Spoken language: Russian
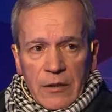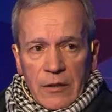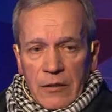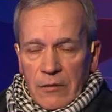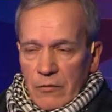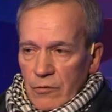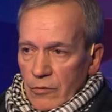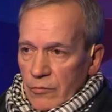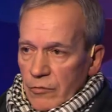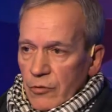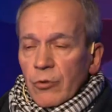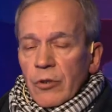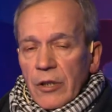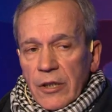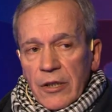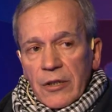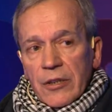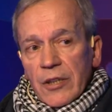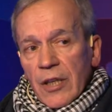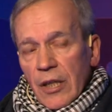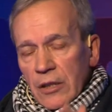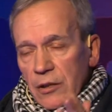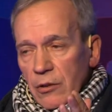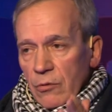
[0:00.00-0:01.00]
Вот все-таки
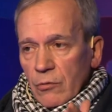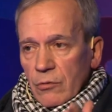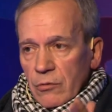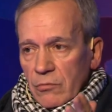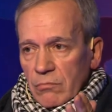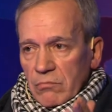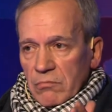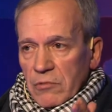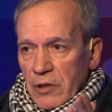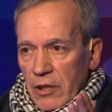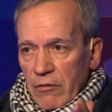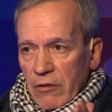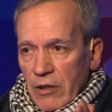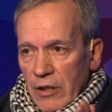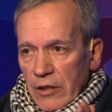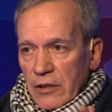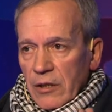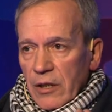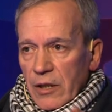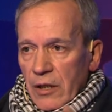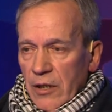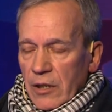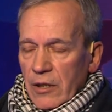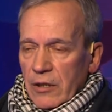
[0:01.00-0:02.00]
театр, он
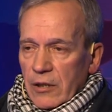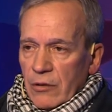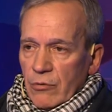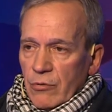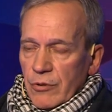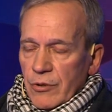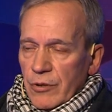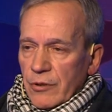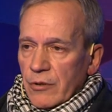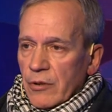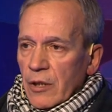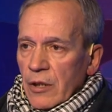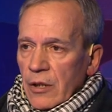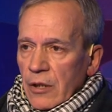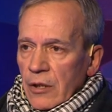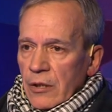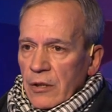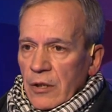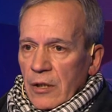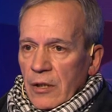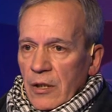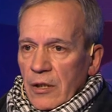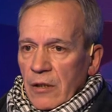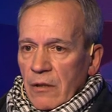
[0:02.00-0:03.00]
говорит о каких-то очень
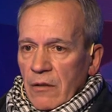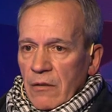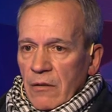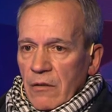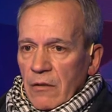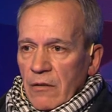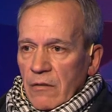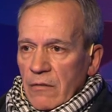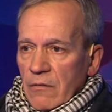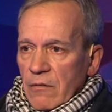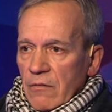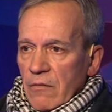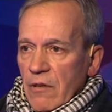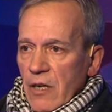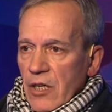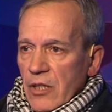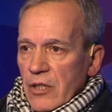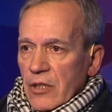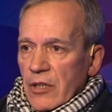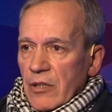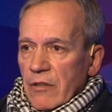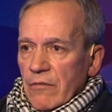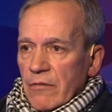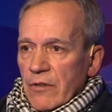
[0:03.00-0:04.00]
таких
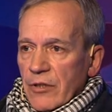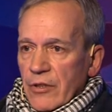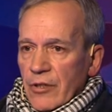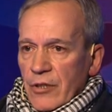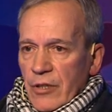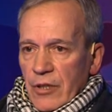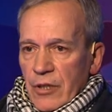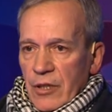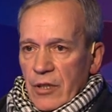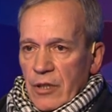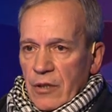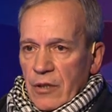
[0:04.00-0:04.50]
важных вещах.